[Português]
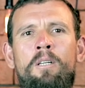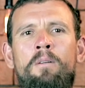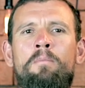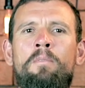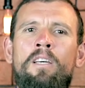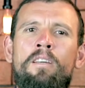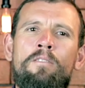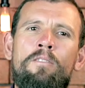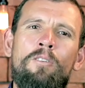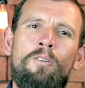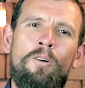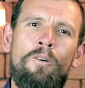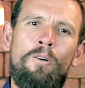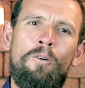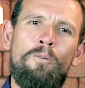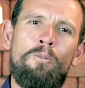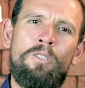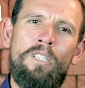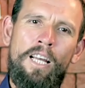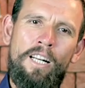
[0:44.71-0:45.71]
me
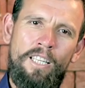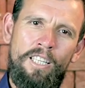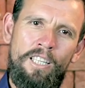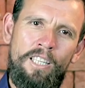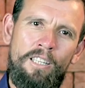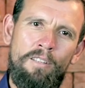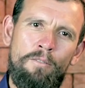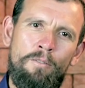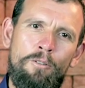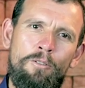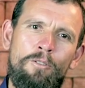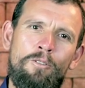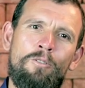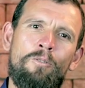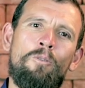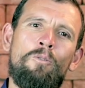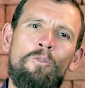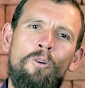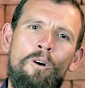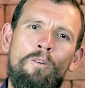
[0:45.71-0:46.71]
enviou os arquivos
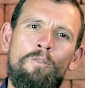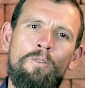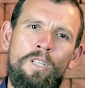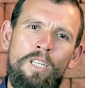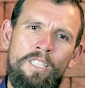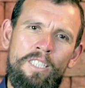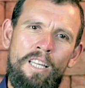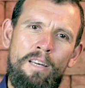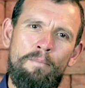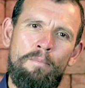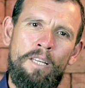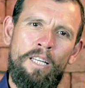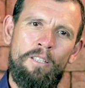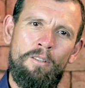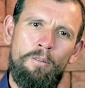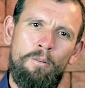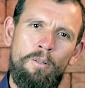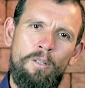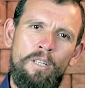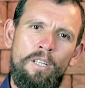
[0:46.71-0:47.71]
do Novo
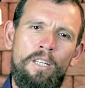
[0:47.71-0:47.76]
Testamento.